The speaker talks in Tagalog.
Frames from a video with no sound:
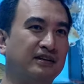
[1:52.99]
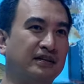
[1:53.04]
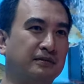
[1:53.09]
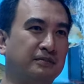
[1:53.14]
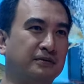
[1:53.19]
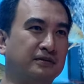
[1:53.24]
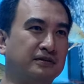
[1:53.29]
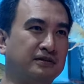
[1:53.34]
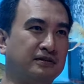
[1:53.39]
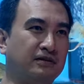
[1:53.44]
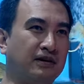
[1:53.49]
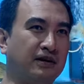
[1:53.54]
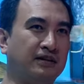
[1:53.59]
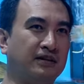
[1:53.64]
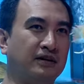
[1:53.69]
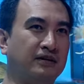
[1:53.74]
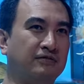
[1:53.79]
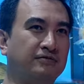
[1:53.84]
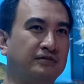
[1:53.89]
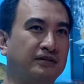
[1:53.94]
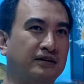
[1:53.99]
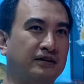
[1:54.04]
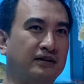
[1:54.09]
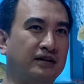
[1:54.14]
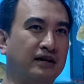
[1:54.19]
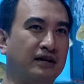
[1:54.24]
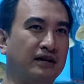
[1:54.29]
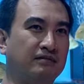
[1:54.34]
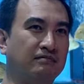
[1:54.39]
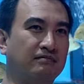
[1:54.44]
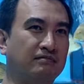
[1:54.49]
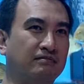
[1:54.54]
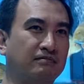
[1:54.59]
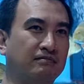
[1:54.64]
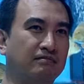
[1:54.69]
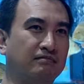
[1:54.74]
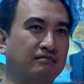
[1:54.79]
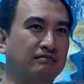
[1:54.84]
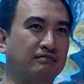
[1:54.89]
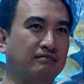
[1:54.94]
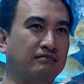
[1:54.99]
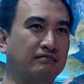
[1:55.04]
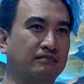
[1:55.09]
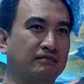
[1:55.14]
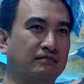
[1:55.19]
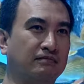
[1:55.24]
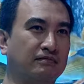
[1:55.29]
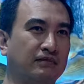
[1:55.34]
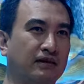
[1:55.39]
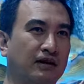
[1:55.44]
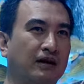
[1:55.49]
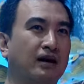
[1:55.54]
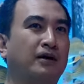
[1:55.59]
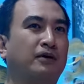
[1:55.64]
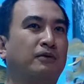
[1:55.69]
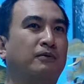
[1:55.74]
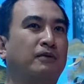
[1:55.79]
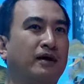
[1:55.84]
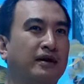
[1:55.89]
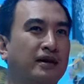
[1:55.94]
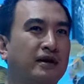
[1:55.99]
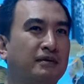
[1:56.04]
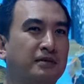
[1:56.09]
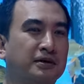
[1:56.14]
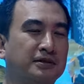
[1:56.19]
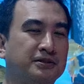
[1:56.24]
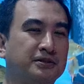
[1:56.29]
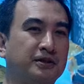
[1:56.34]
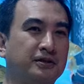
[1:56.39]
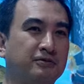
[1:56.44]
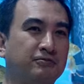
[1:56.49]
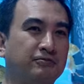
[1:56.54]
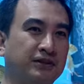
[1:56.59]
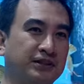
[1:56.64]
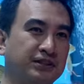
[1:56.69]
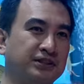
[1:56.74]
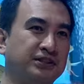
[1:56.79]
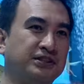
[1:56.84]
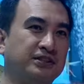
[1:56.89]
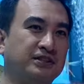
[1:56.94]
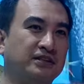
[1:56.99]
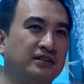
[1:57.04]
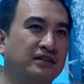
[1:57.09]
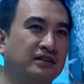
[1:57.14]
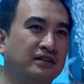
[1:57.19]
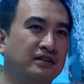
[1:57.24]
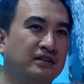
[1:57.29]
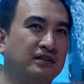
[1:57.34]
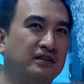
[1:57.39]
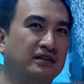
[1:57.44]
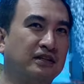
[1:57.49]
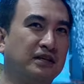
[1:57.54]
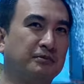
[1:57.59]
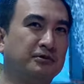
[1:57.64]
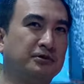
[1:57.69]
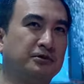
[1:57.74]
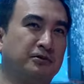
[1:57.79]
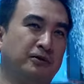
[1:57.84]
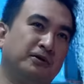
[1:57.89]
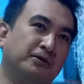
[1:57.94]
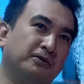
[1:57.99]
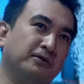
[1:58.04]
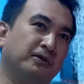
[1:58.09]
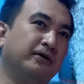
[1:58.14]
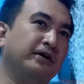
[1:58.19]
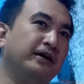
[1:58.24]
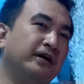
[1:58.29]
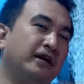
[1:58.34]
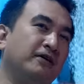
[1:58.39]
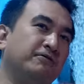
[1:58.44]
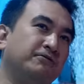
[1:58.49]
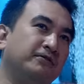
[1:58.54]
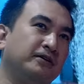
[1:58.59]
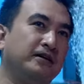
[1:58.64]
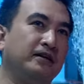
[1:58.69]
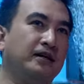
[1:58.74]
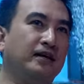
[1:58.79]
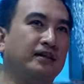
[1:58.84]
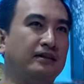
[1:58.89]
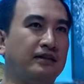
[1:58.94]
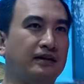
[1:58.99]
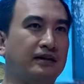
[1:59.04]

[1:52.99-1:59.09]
Tapos right after that, nag-arowana, monster fish. Tapos tuloy-tuloy, after that,